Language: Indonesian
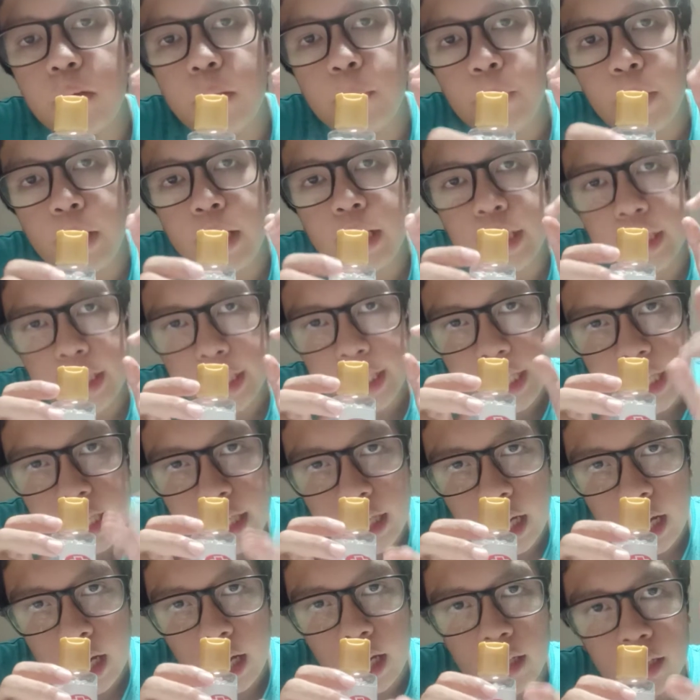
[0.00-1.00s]

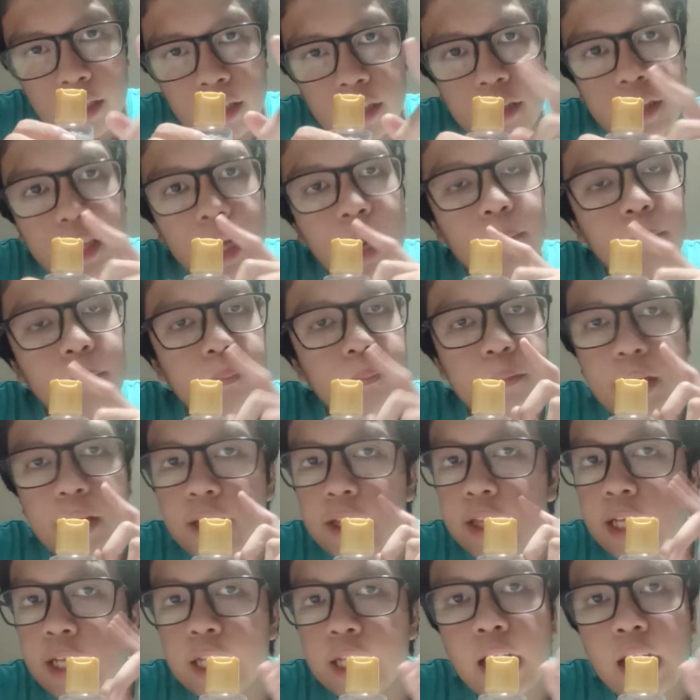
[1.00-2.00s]
bepergian
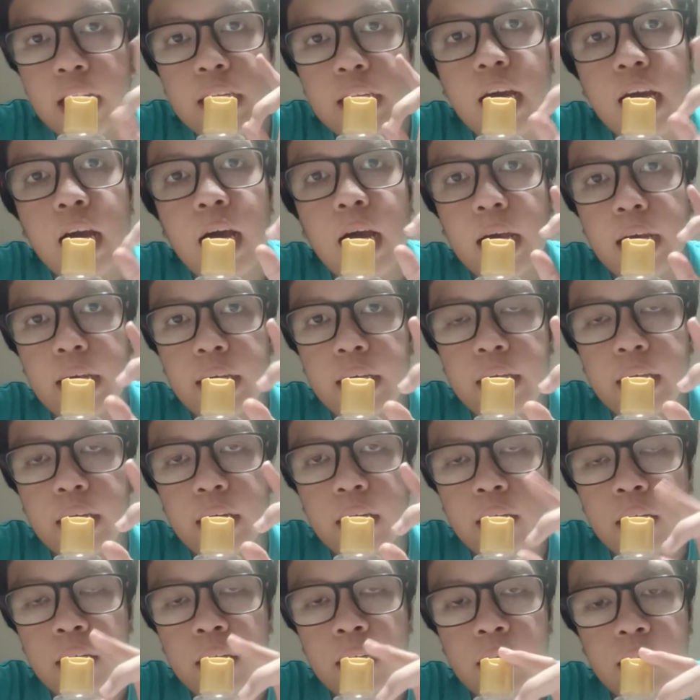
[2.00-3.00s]
tapi tidak ada
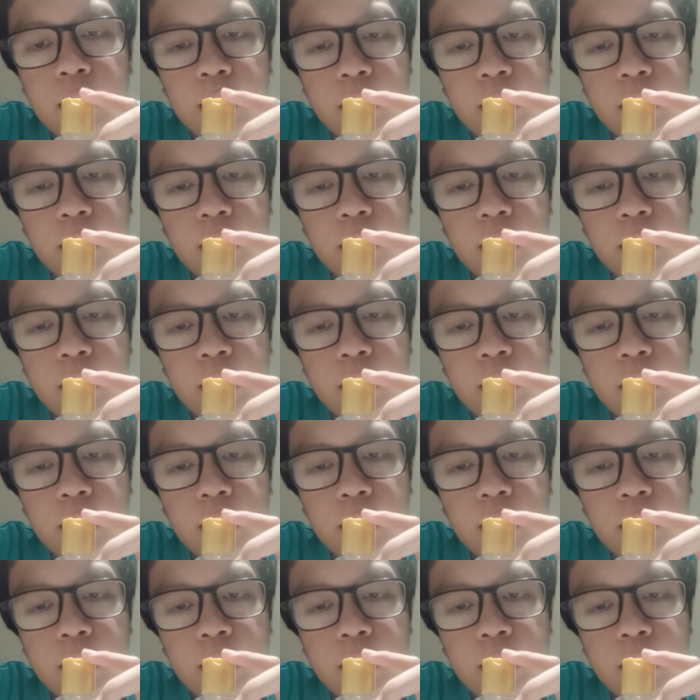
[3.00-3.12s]
air